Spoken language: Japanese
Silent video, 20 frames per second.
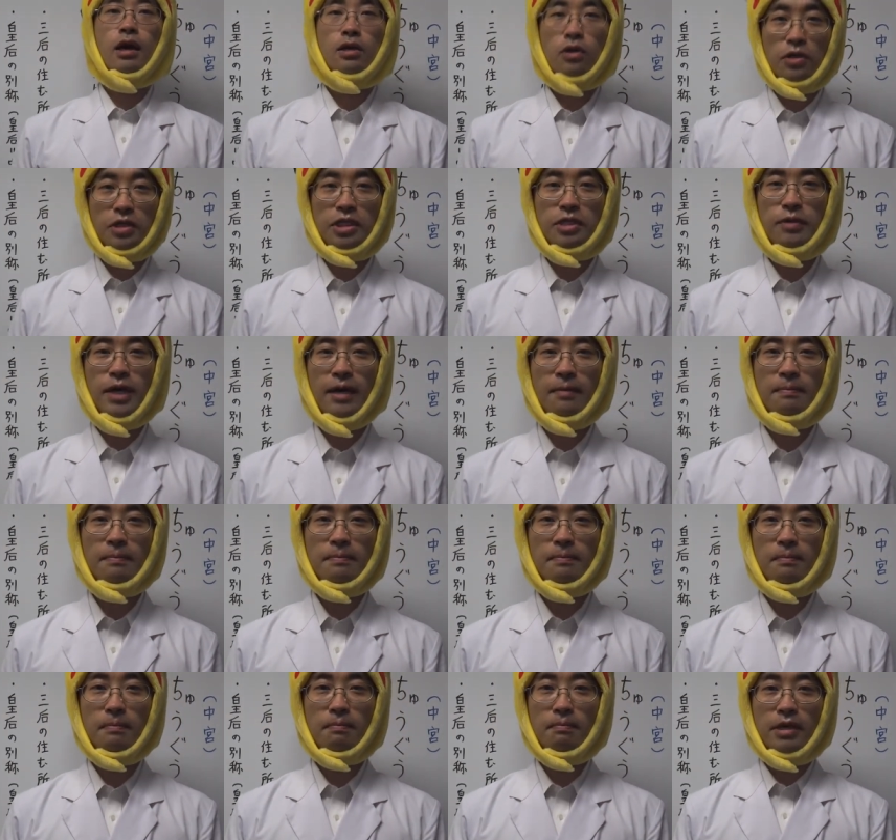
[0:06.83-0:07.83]
こんにちは。
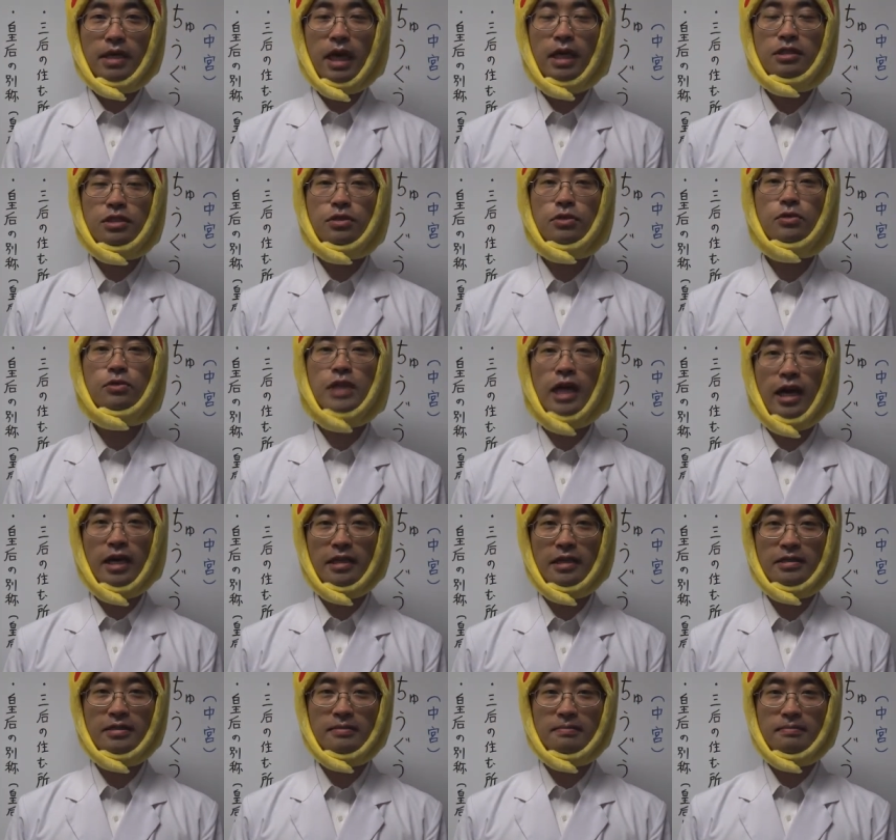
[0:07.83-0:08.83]
ピカチュウ長
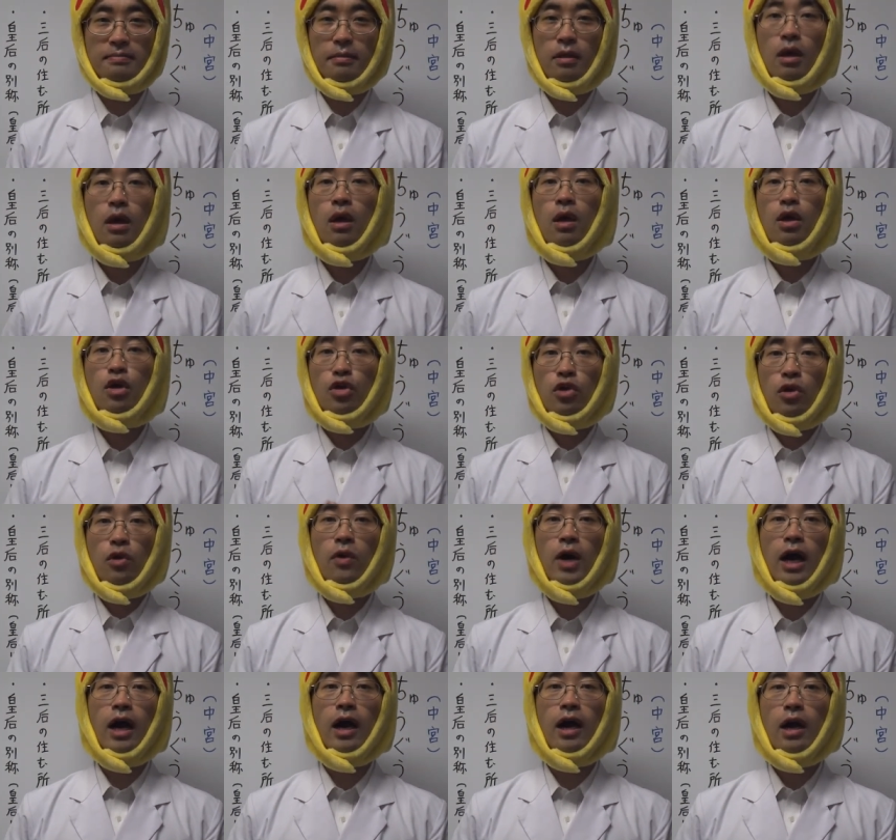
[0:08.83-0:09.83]
井です。今日
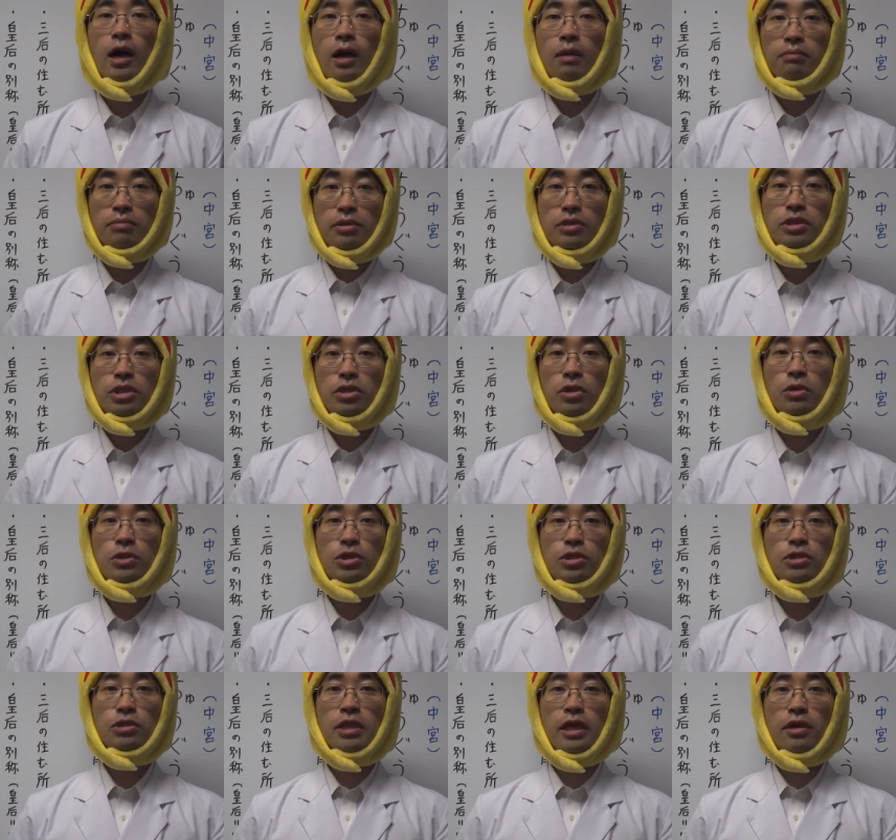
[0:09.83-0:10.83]
は文章
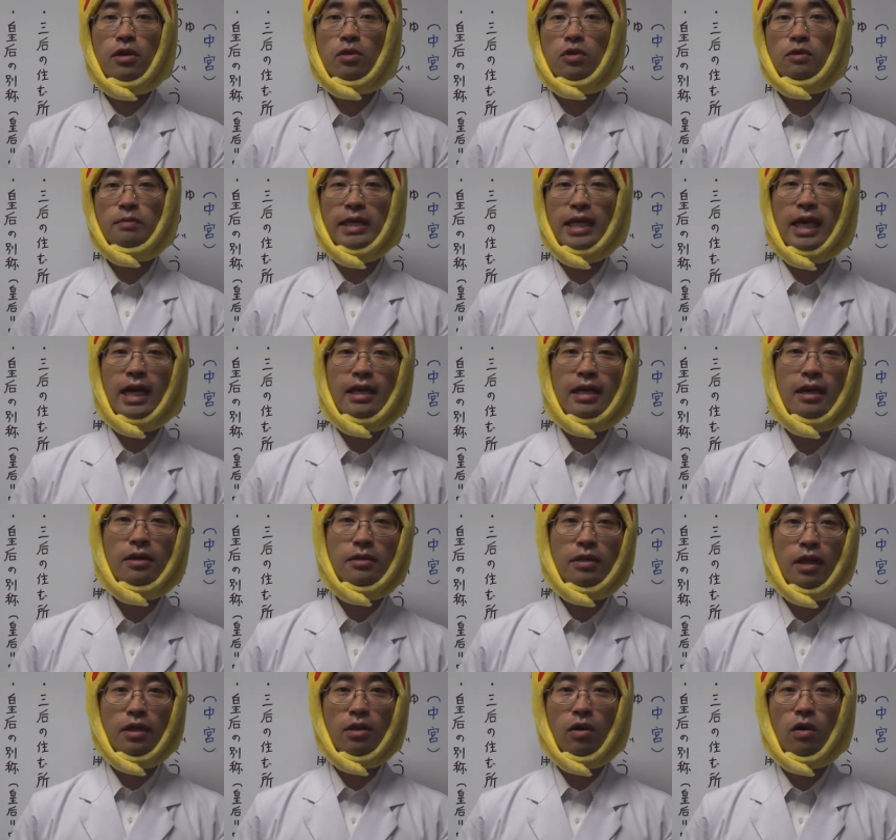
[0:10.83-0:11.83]
中でよく見かけ
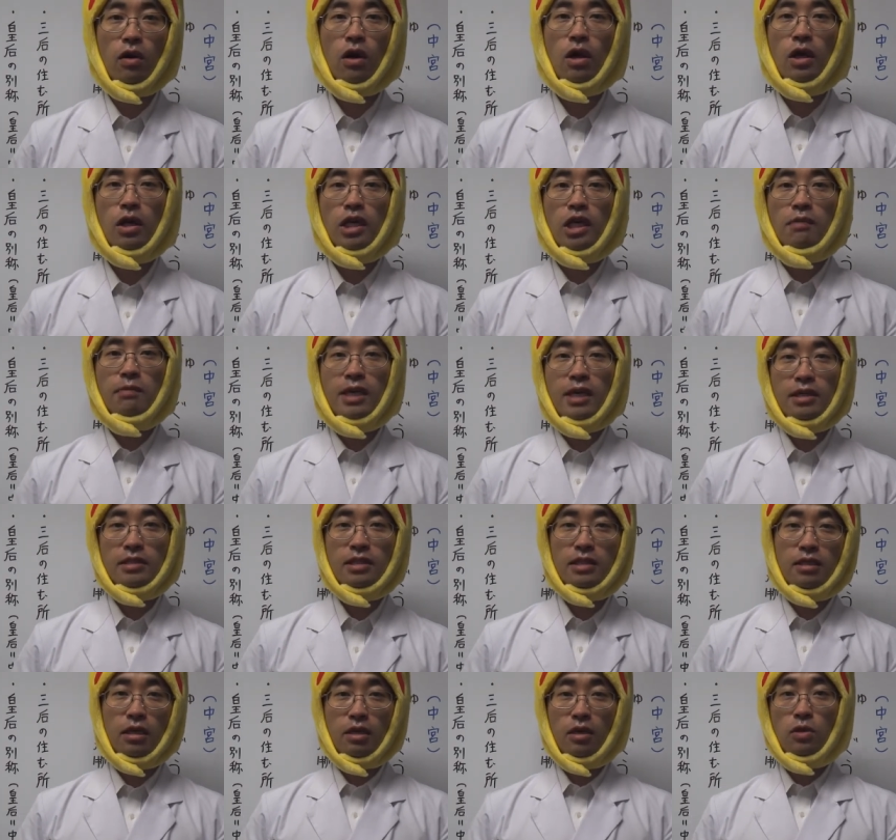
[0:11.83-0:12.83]
るけど、意味が
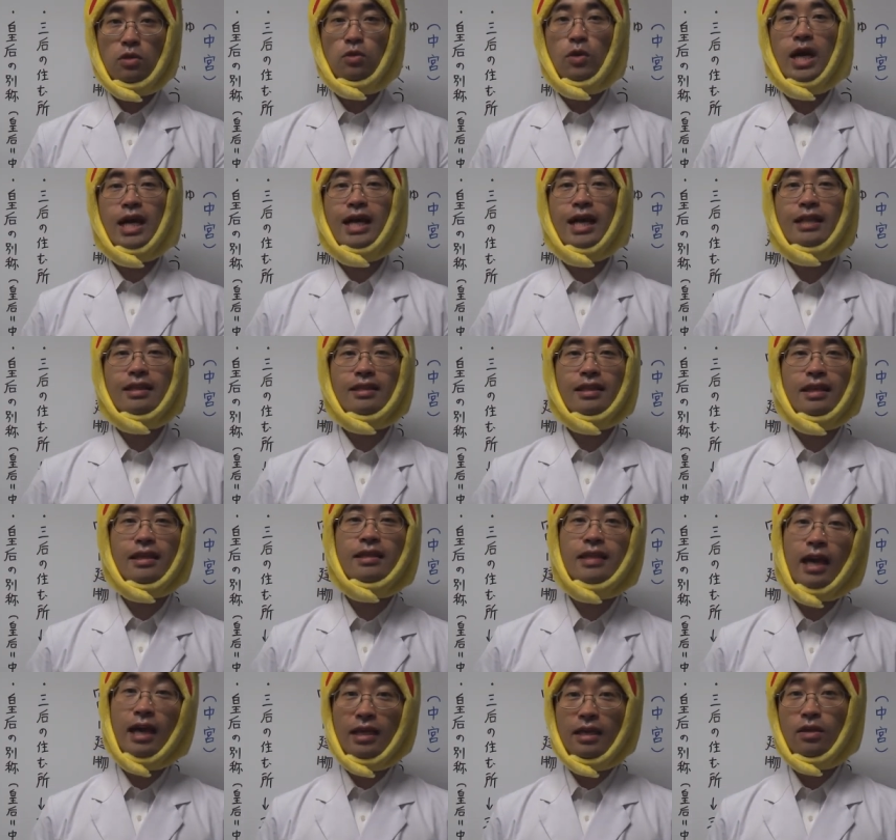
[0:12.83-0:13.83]
実はよくわかって
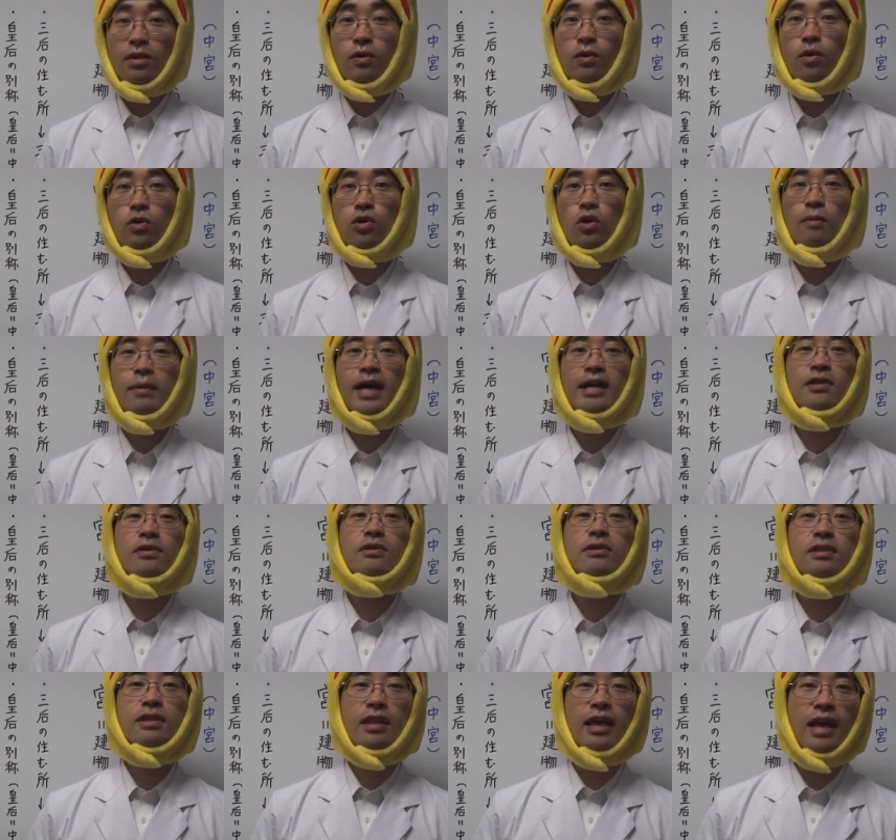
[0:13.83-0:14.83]
いない言葉
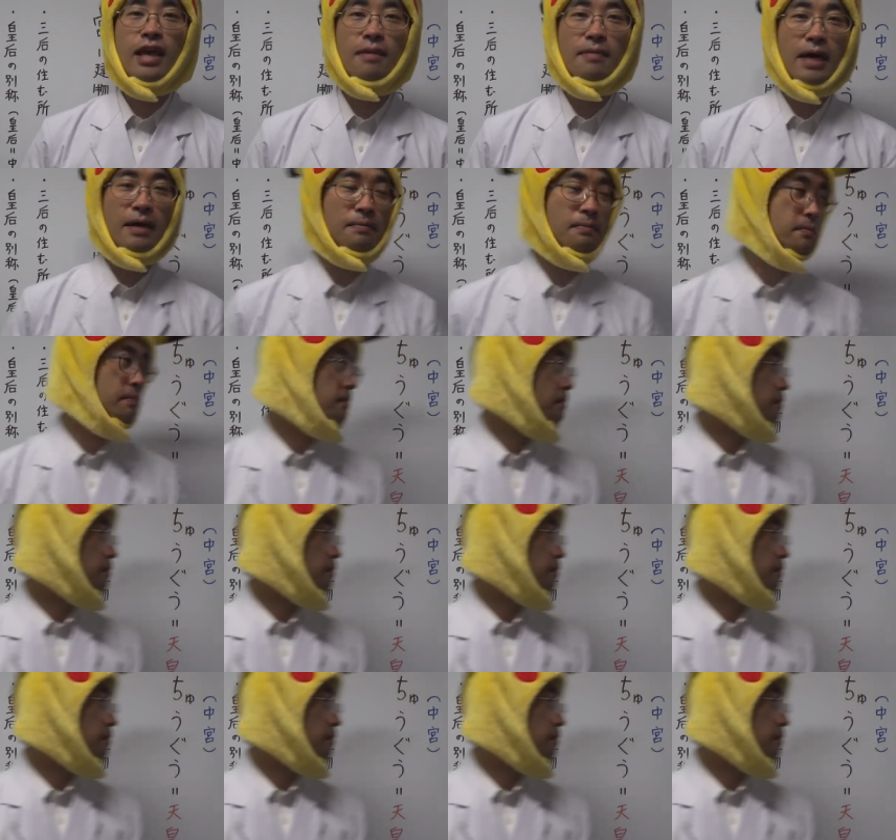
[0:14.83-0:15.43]
の定番、